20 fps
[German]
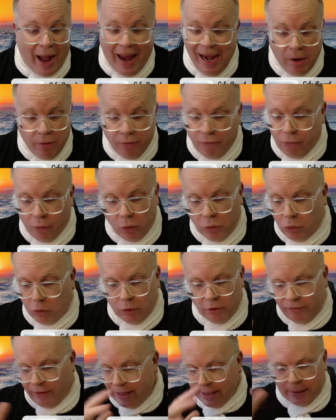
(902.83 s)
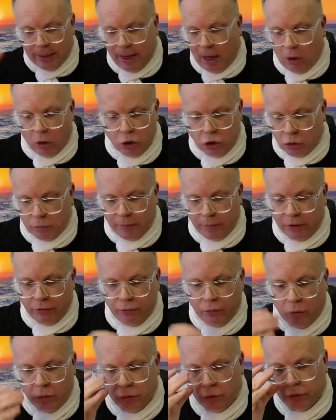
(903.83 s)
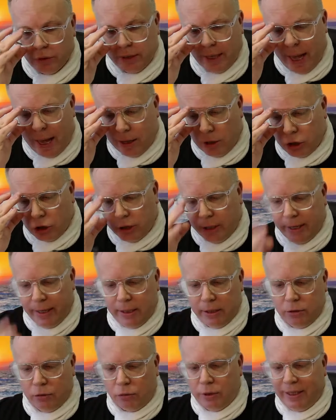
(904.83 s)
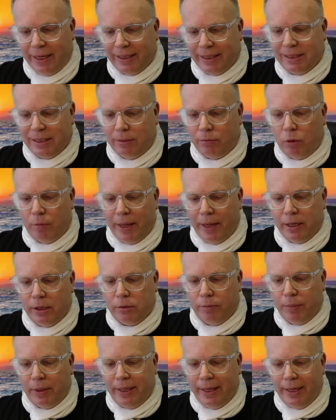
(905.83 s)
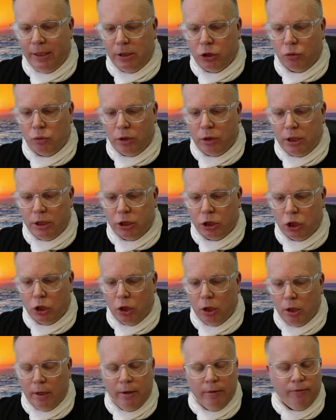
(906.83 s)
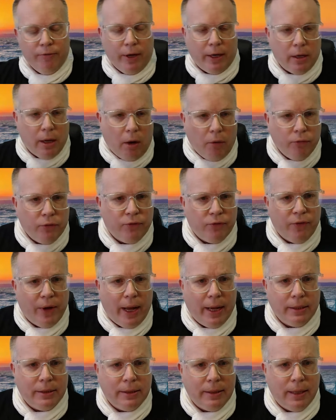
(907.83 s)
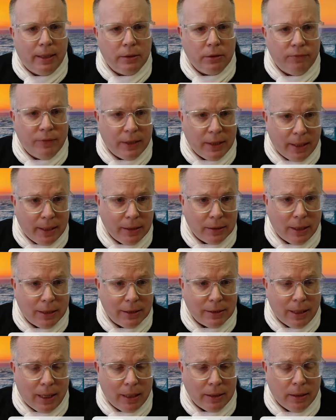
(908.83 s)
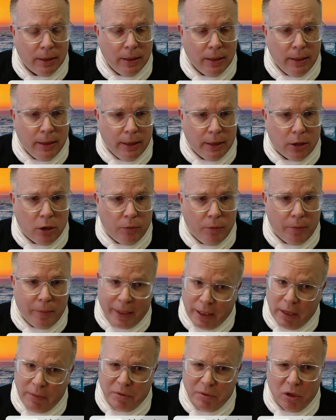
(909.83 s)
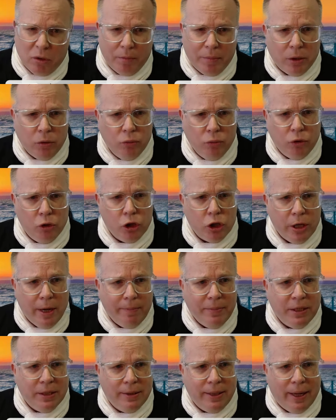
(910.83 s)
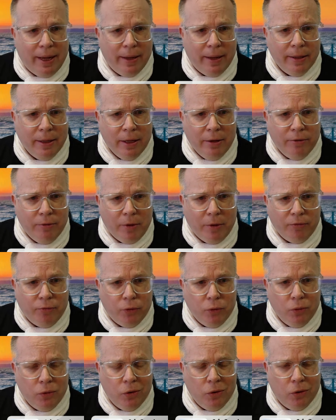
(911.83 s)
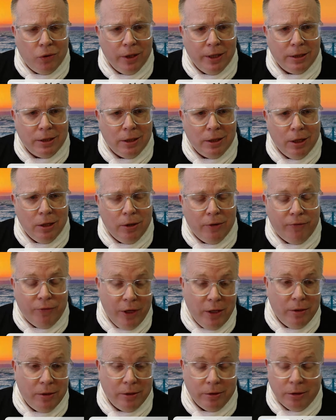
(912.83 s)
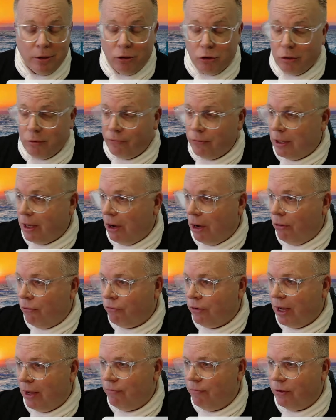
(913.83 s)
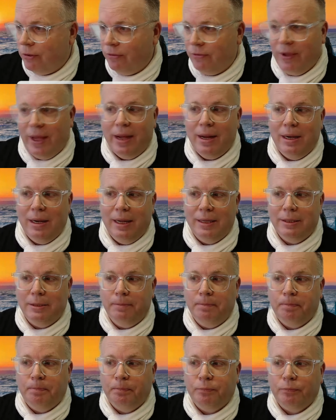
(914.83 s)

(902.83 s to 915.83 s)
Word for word: Alle Wohnungen werden da auch schon mit Fotos dargestellt und jetzt im Moment beginnt so diese Verkaufsphase. Also wer da Interesse hat, ich glaube, im Moment gibt es auch ein paar gute Schnäppchen da, wenn man früh genug ist. Viele sind schon verkauft, haben wir uns sagen lassen.